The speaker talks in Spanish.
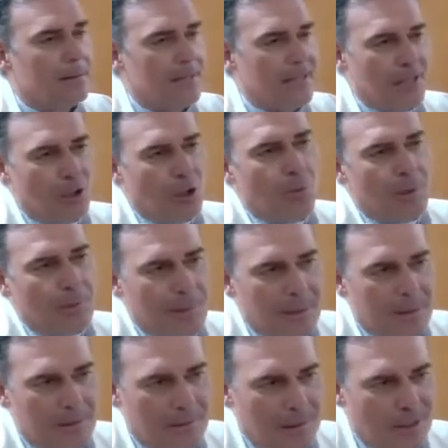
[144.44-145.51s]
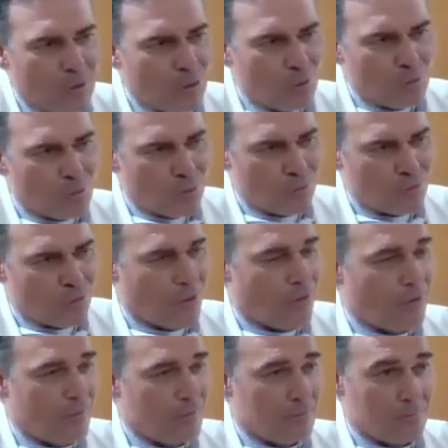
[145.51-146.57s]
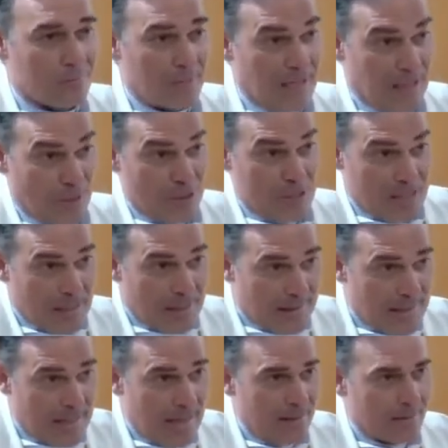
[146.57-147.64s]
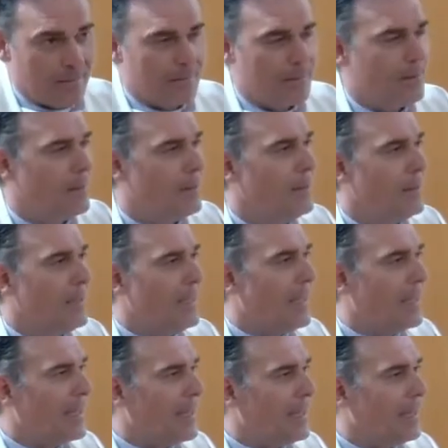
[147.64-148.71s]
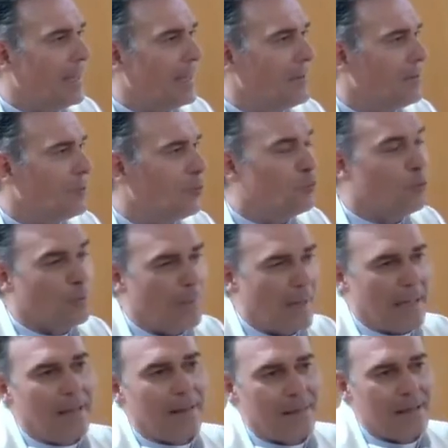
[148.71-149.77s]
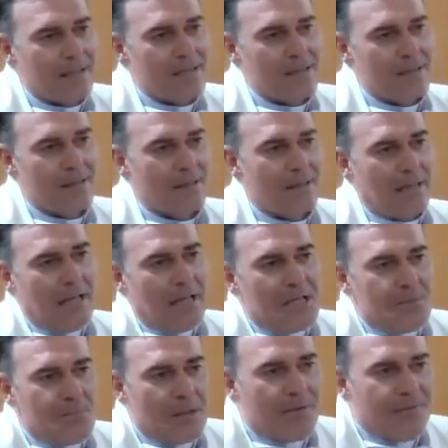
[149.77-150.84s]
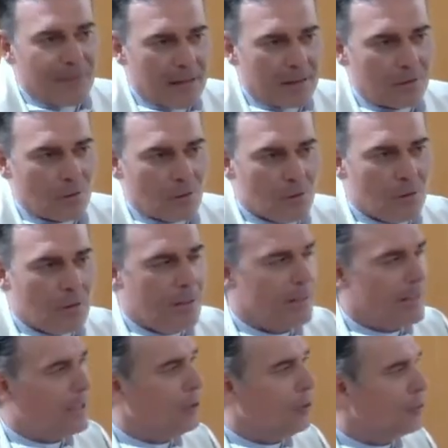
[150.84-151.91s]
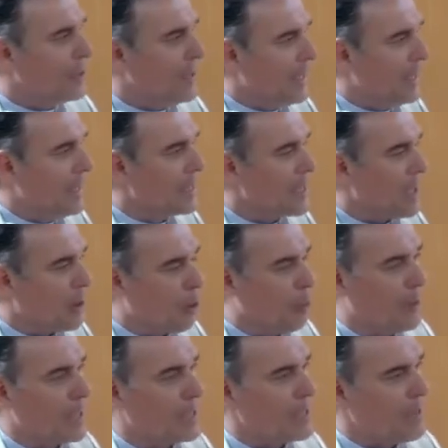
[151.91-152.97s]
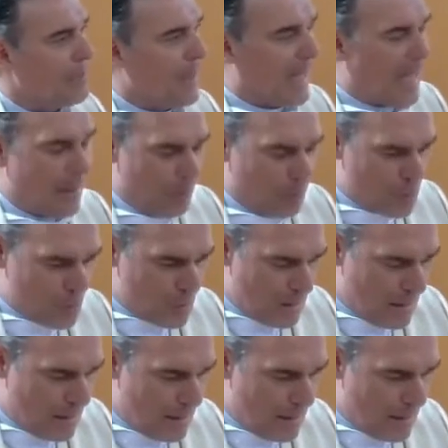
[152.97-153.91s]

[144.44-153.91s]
y no vivir en un mundo que no es el real, en el que tú pareces que eres perfecto y no tienes errores ni pecados.